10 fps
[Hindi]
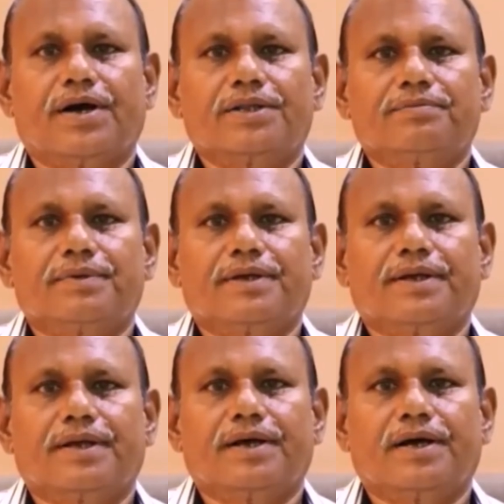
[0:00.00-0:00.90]
आज
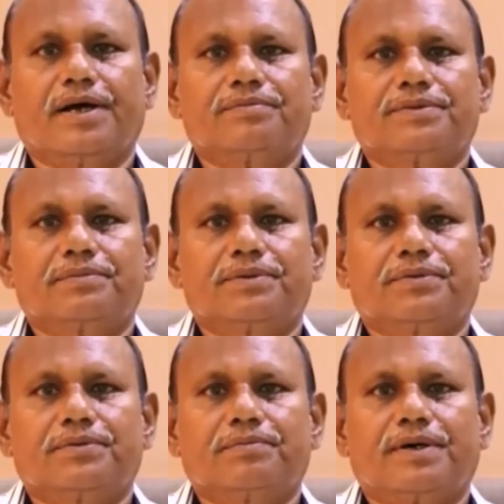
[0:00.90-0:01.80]
मैं आप सभी
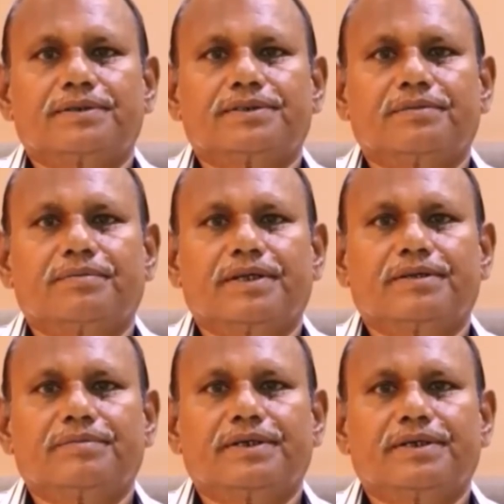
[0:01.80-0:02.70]
को पार्सल
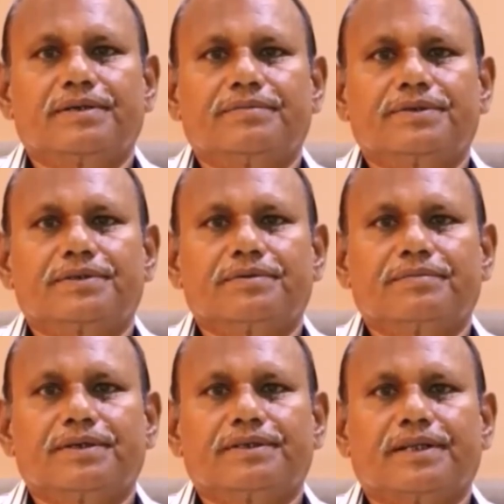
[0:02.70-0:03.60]
मैनेजमेंट के विषय
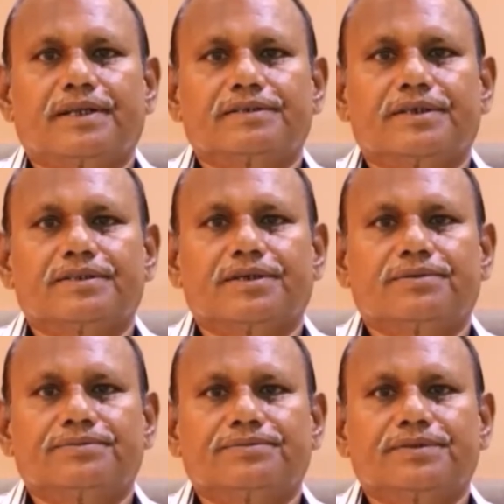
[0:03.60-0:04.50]
में बताना चाहता
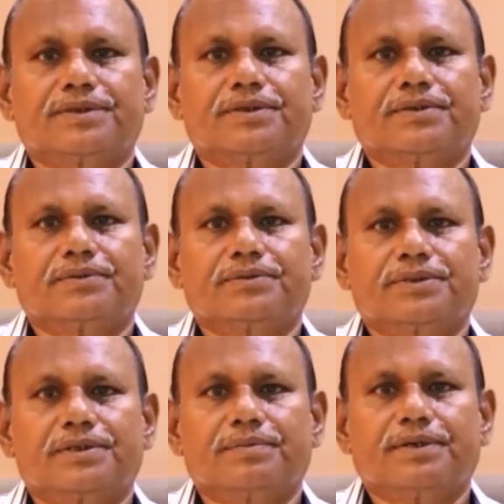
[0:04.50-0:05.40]
हूँ
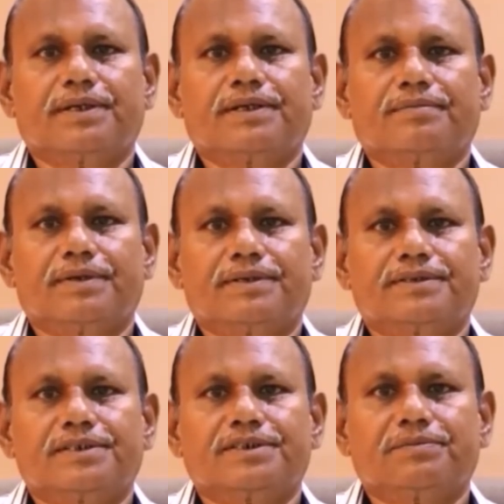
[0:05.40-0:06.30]
उसके पहले मैं
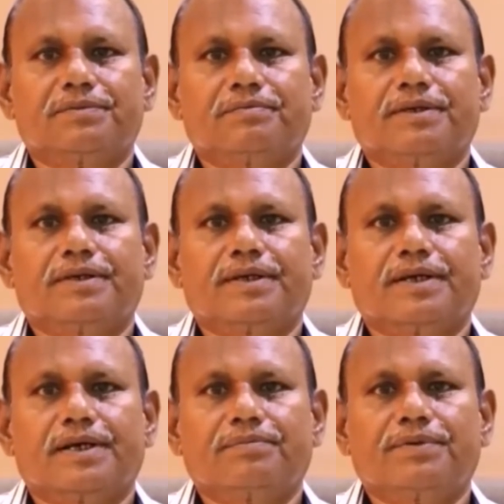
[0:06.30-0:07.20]
संक्षिप्त में
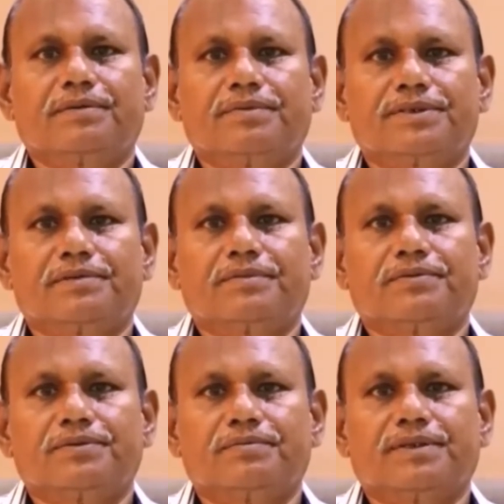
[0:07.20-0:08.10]
अपने विषय
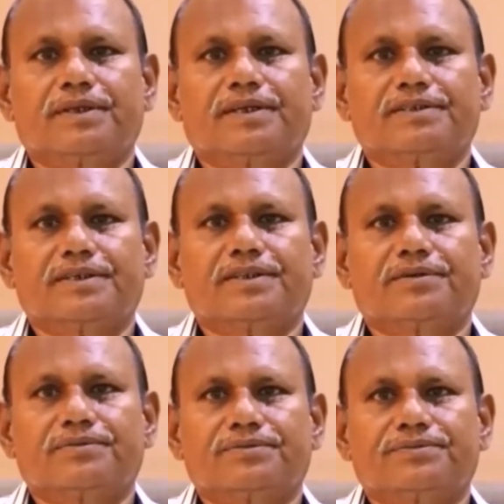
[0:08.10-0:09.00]
में कुछ बताना चाहता
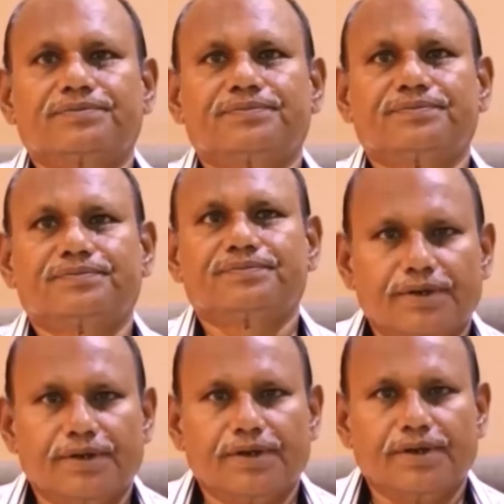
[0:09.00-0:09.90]

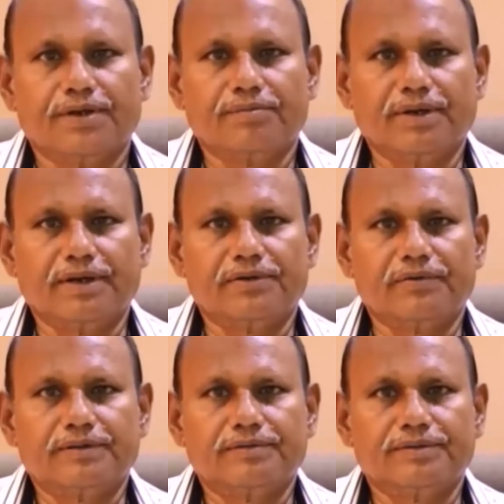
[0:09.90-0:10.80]
हूँ मैं
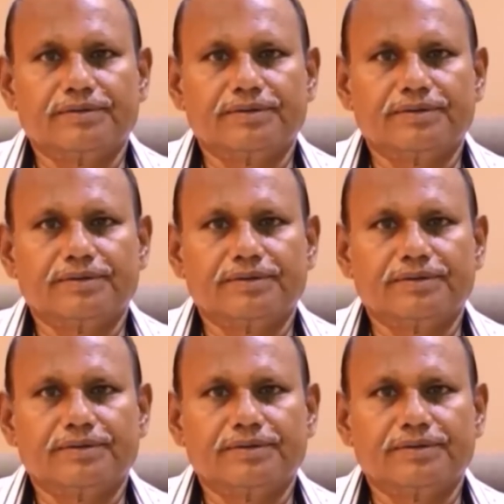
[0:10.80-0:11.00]
ट्वेल्थ